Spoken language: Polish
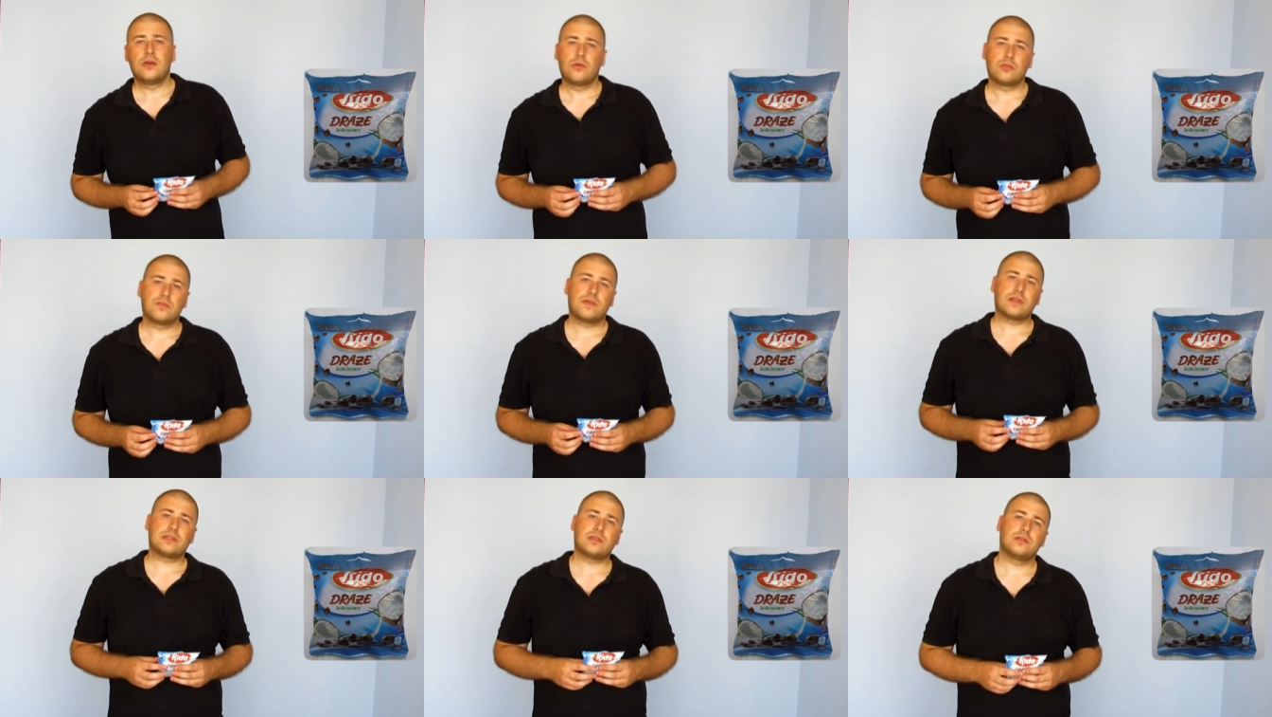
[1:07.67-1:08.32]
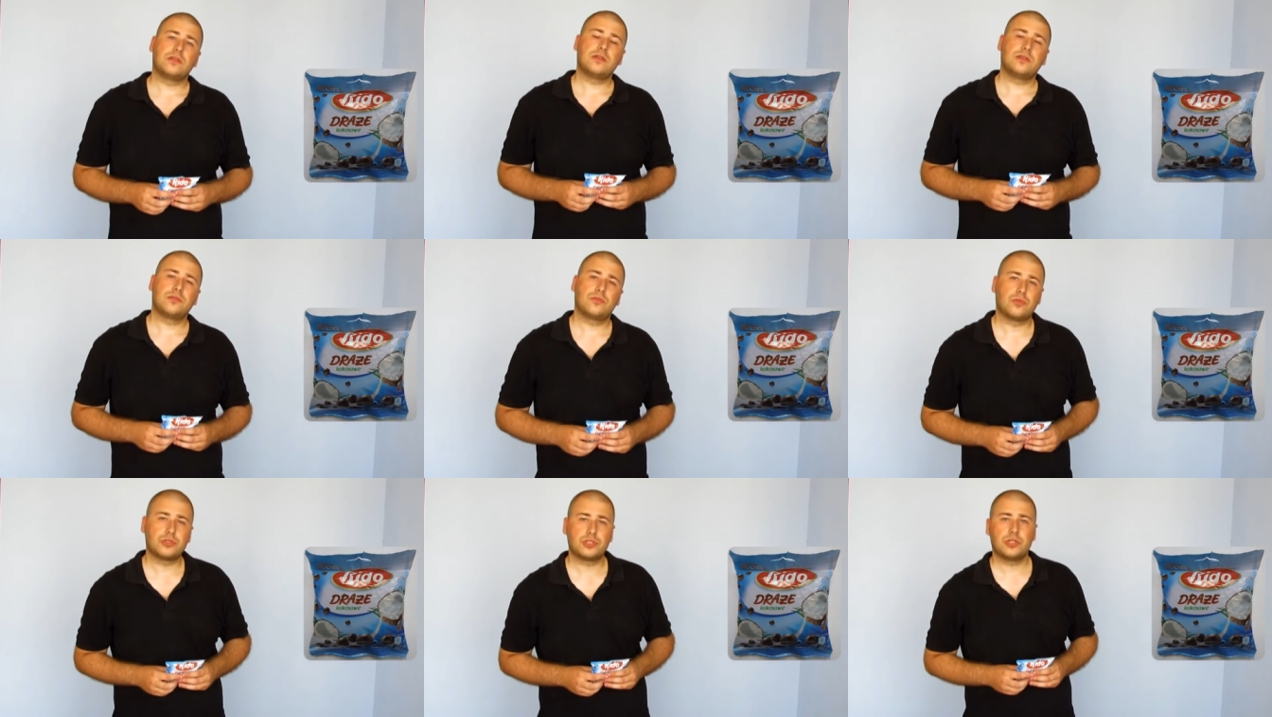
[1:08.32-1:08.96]
utwardzony
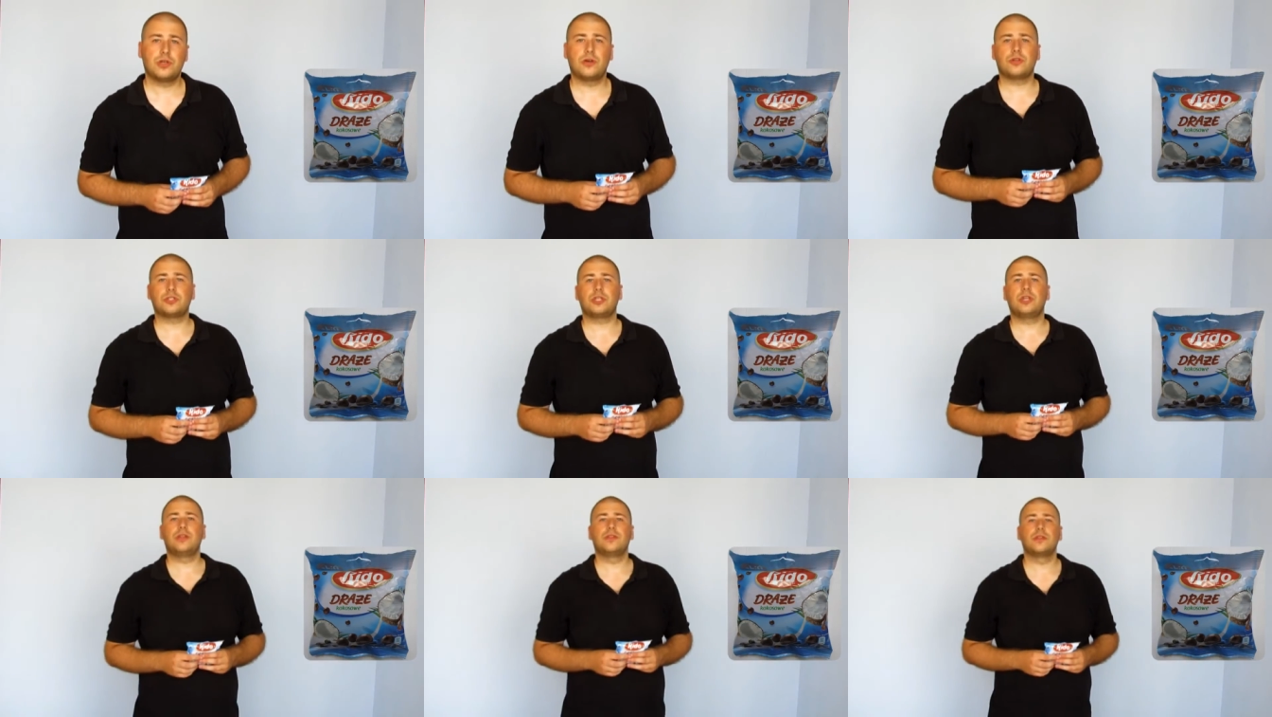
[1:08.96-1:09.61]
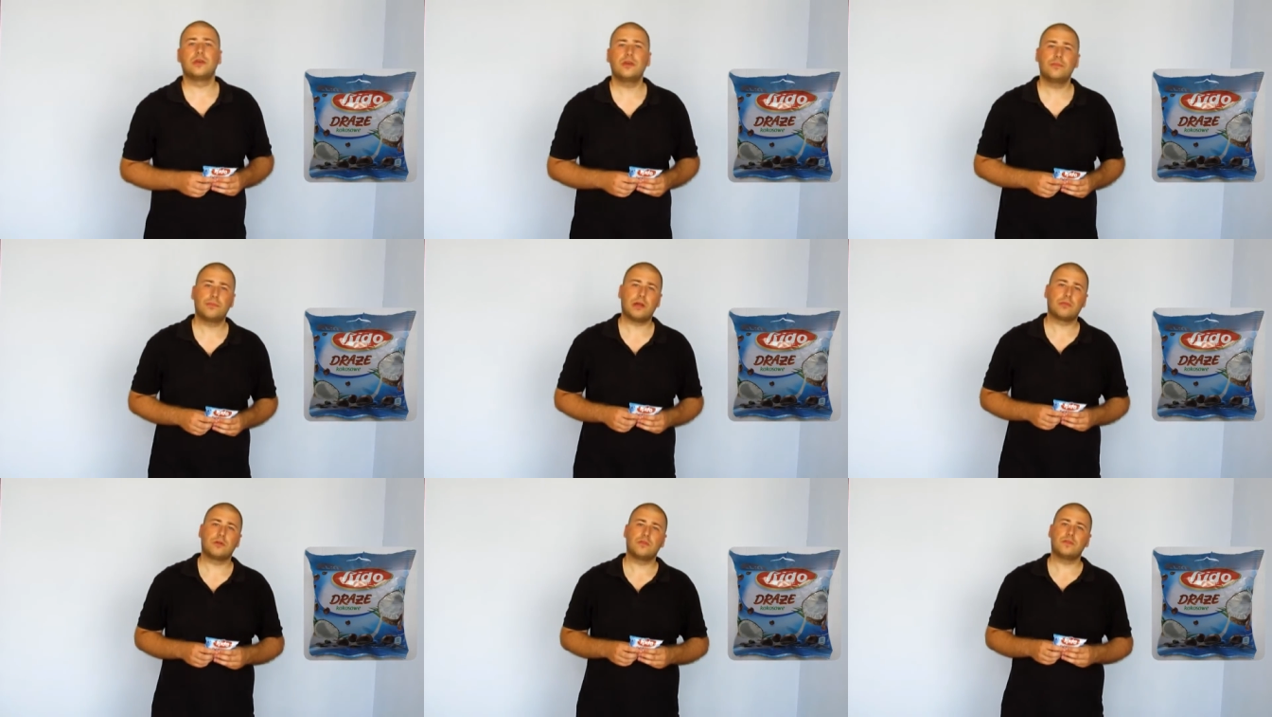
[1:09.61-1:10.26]
tłuszcz roślinny,
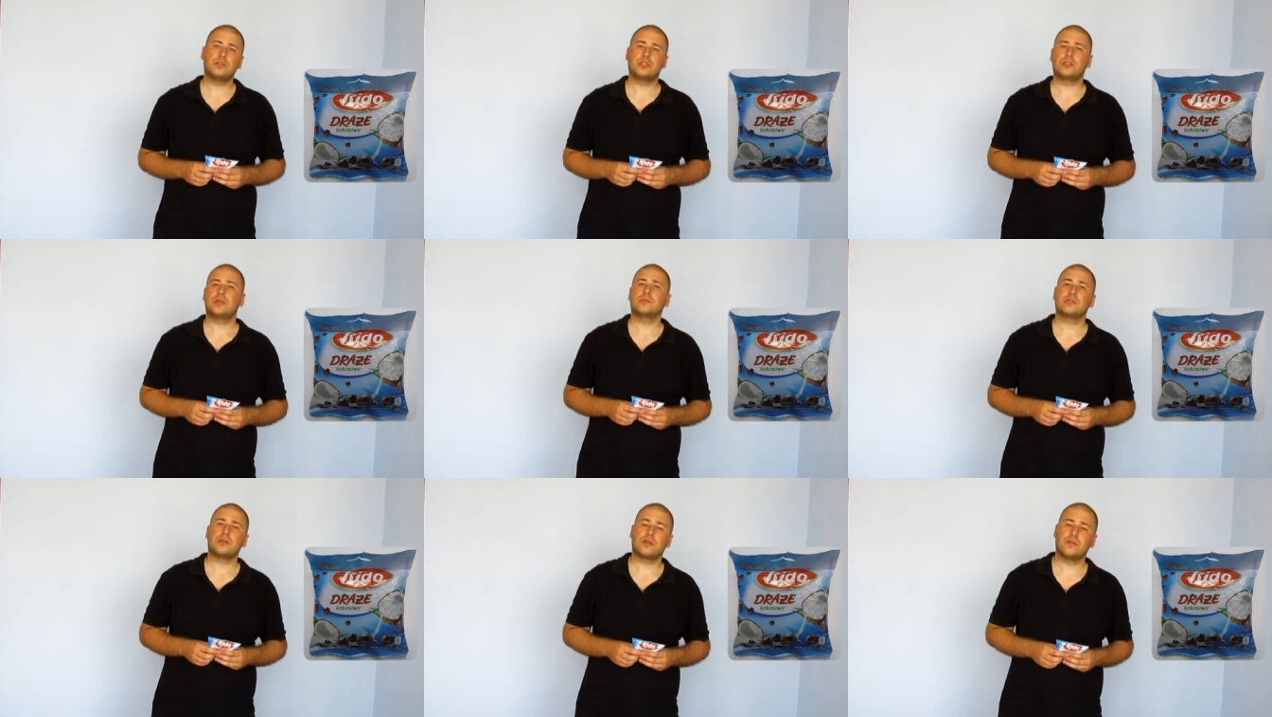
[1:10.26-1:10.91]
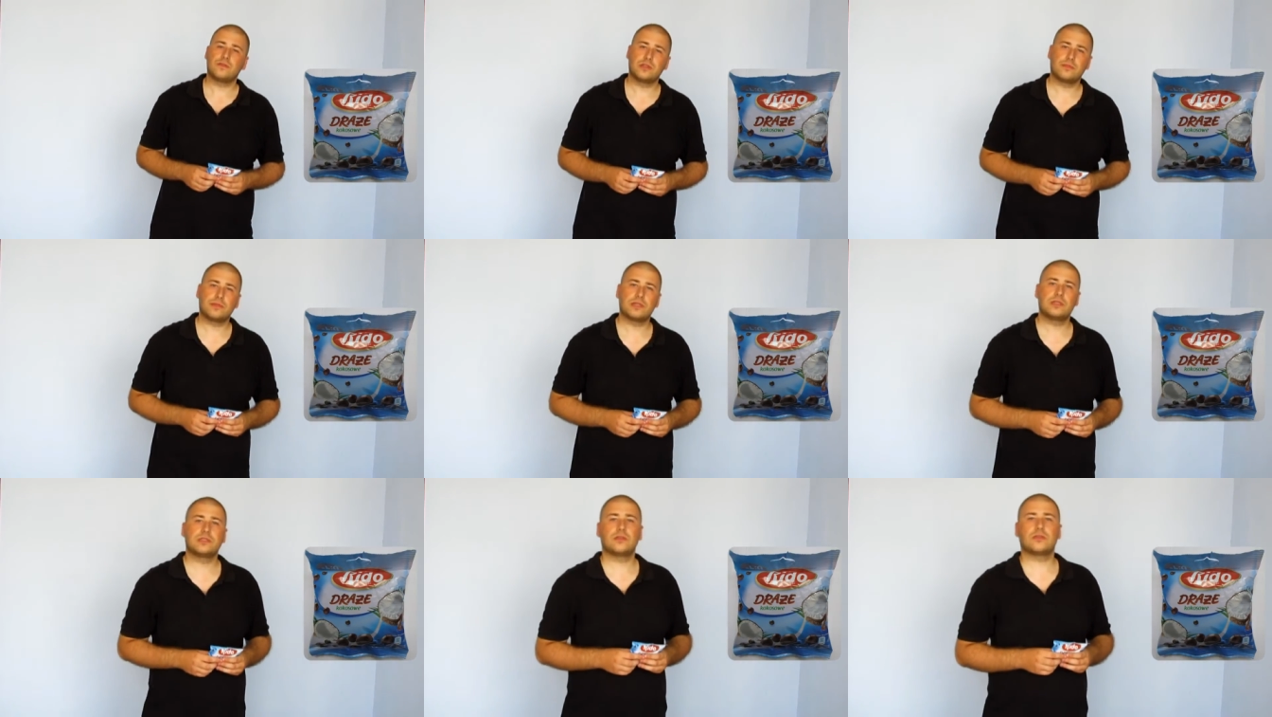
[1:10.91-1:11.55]
palmowy czy tam sojowy, nie
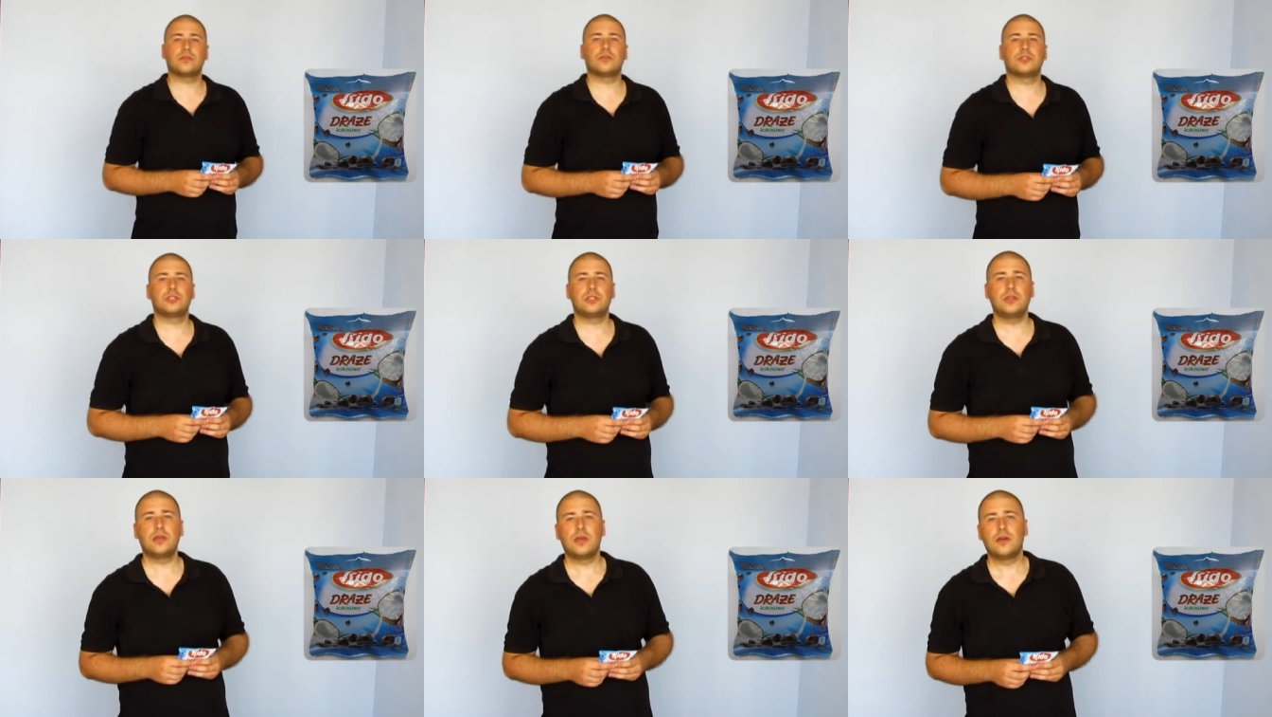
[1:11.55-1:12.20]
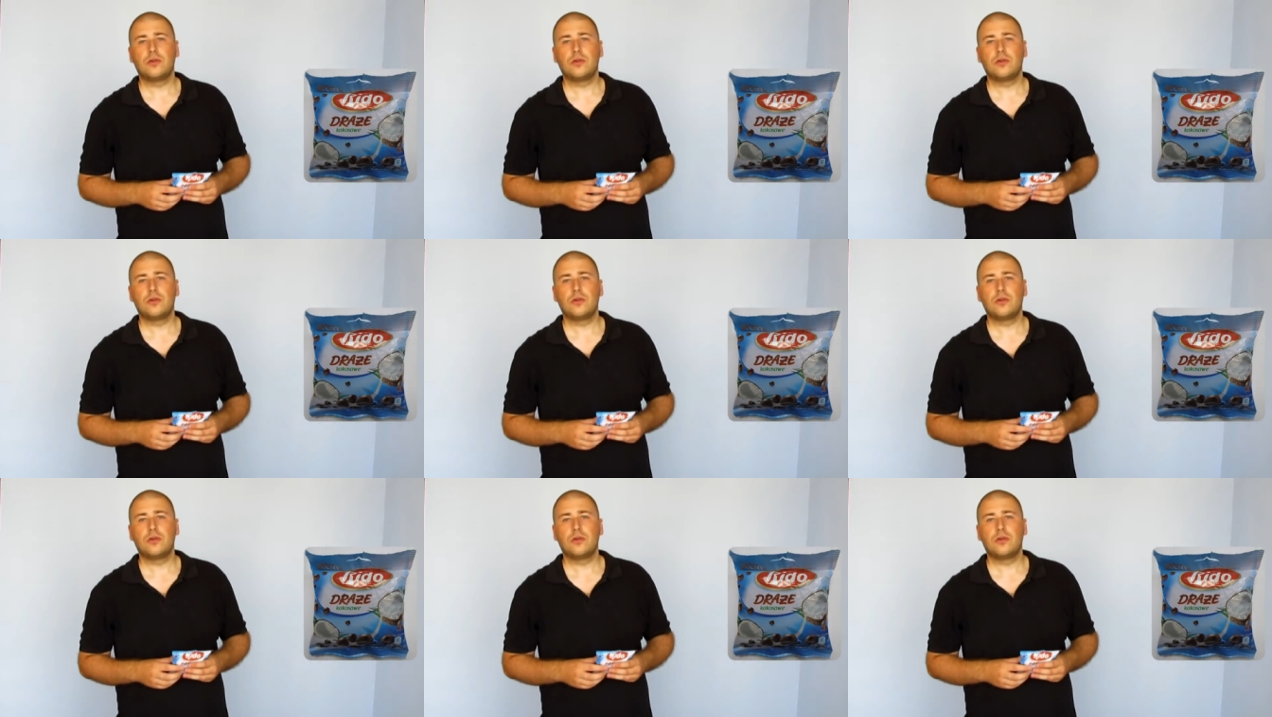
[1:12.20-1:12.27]
ma istotności.